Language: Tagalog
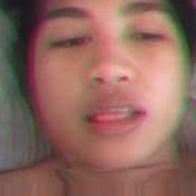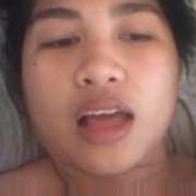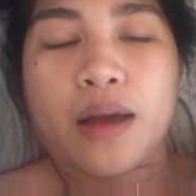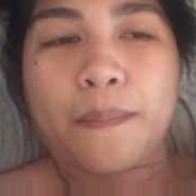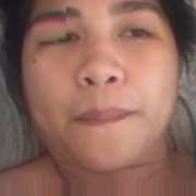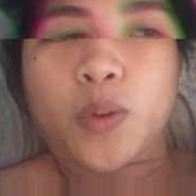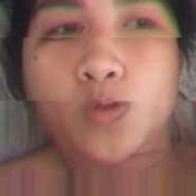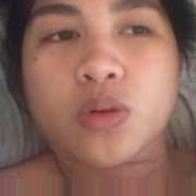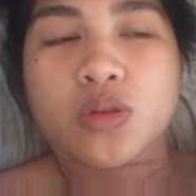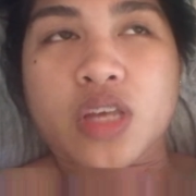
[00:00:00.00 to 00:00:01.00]

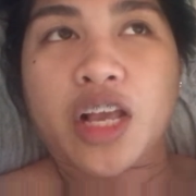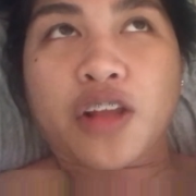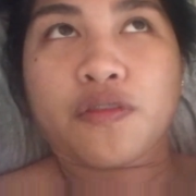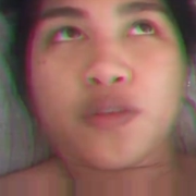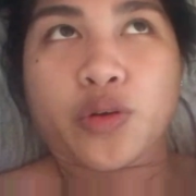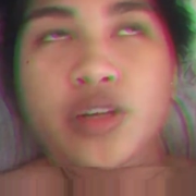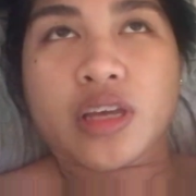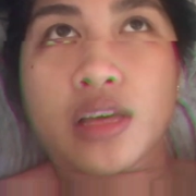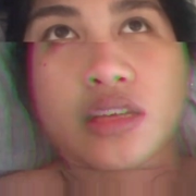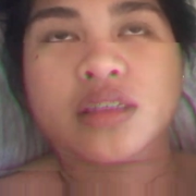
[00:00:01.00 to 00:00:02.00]
tapos, second floor
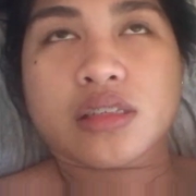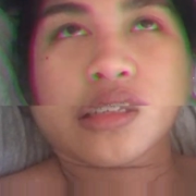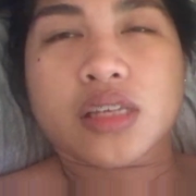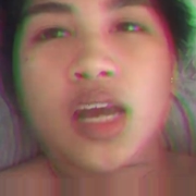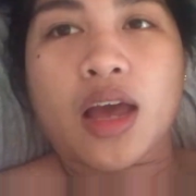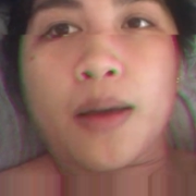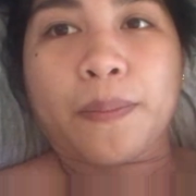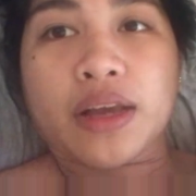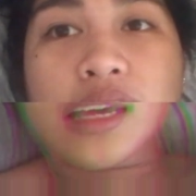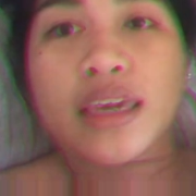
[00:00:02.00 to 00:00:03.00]
niya is
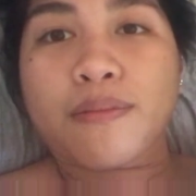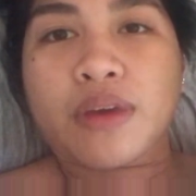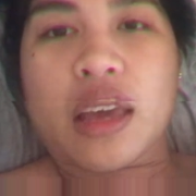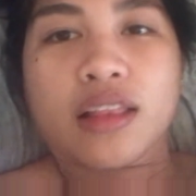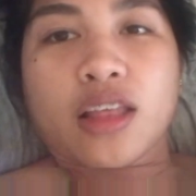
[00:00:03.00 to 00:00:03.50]
pag-ibig. And